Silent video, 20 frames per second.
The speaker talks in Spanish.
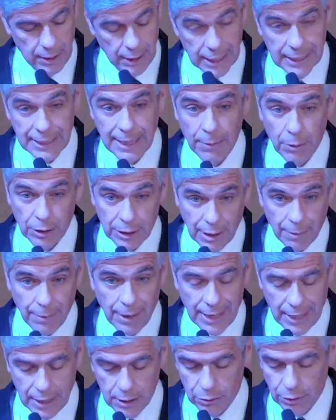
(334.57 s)
Estamos
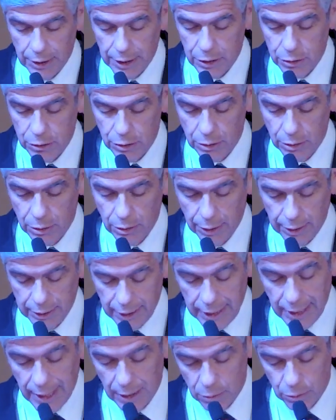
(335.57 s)
trabajando en ello
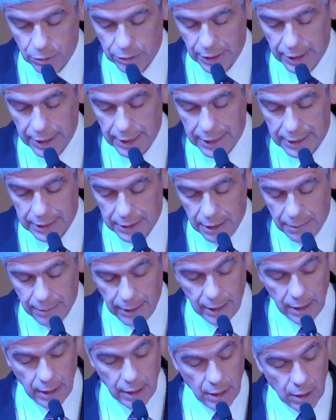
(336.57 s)
desde la Junta
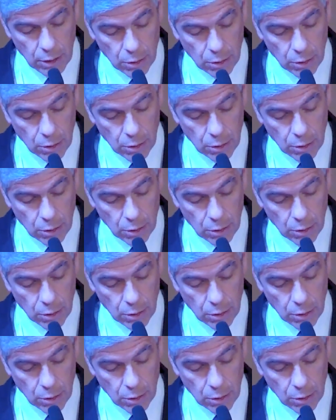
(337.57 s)
Directiva,